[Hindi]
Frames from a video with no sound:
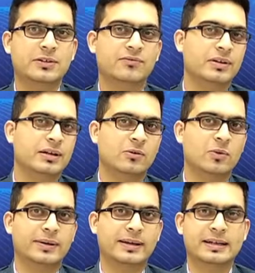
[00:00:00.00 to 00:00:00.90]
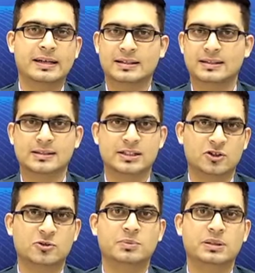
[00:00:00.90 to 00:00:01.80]
निफ्टी का वो आता है ग्यारह हज़ार छः
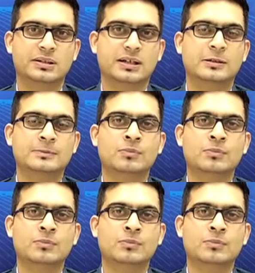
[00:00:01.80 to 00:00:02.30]
सौ बीस का